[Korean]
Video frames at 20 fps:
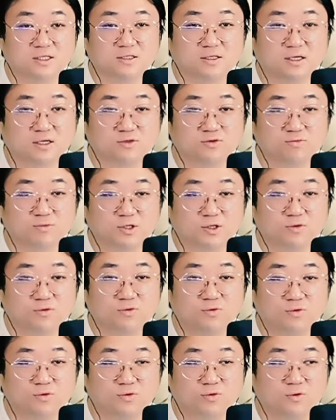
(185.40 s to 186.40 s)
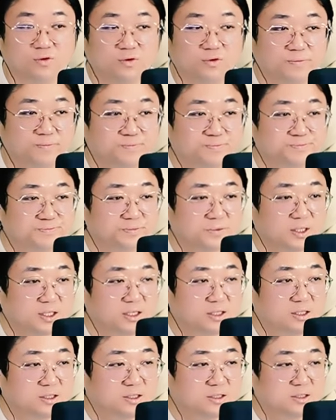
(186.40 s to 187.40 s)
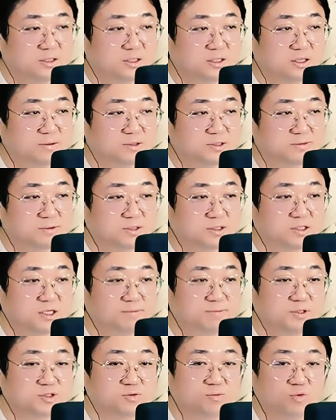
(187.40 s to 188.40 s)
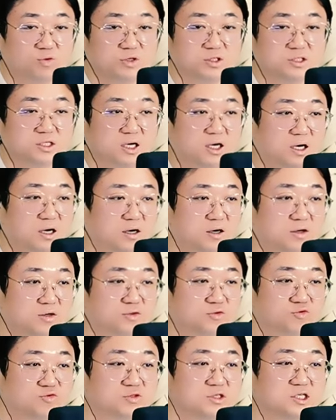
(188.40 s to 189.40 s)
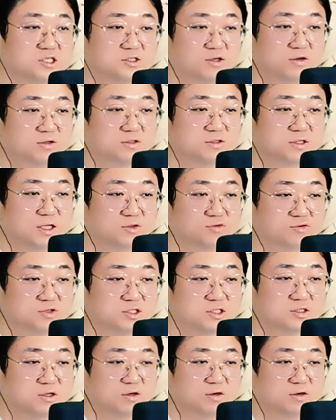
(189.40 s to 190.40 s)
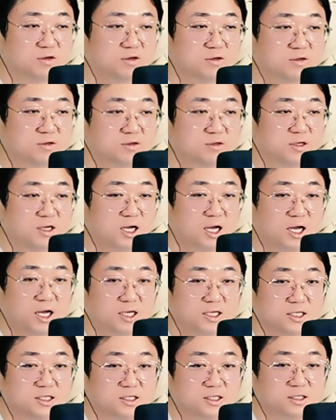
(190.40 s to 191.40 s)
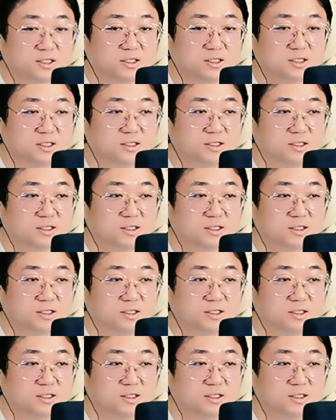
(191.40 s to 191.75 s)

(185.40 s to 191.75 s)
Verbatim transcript: 같은 게 좀 있고. 가만 있어 그래픽 좀 올리자 아 눈이 썩는다 눈이 썩어 하이